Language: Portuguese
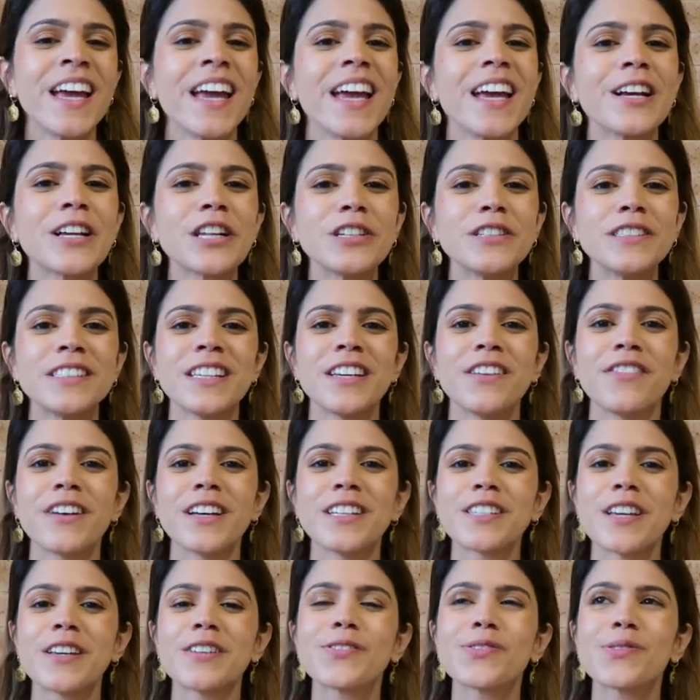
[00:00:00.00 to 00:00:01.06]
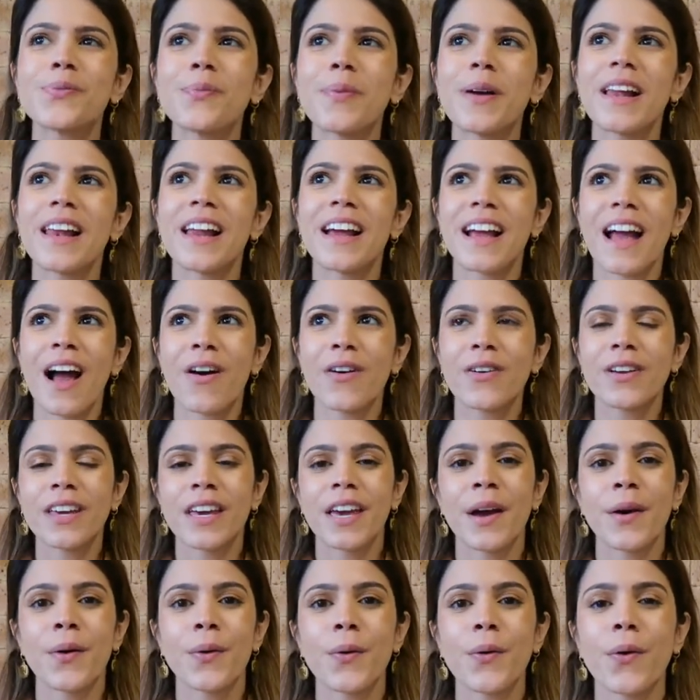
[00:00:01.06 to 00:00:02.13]
Inclusive achei super legal
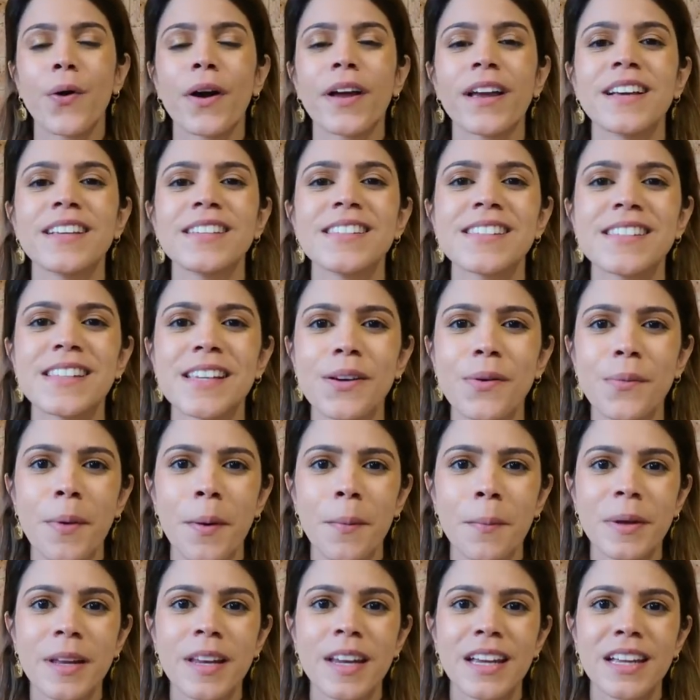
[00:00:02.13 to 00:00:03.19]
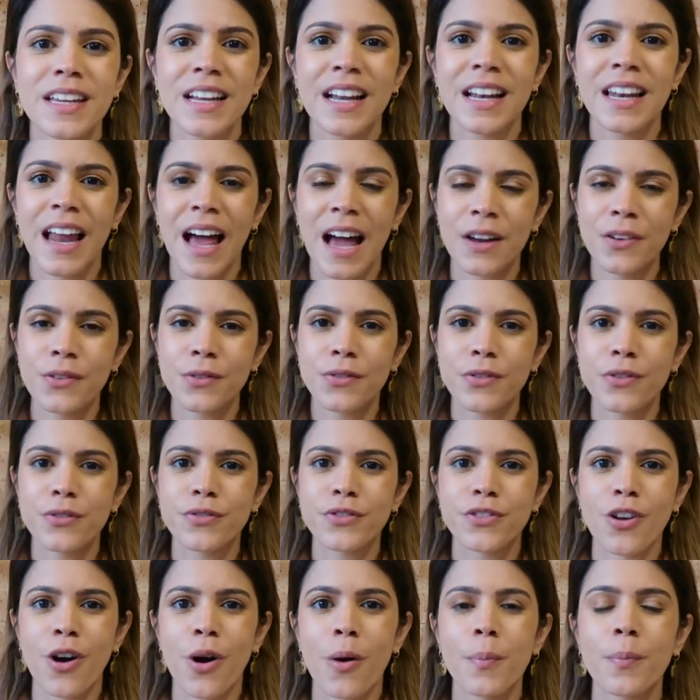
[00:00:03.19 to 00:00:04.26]
que eu conheci uma menina lá no
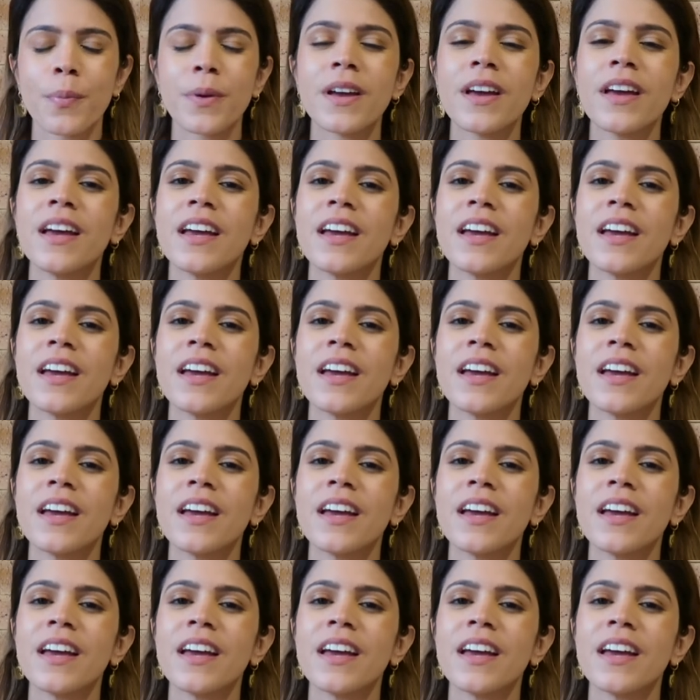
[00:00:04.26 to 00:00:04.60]
rooftop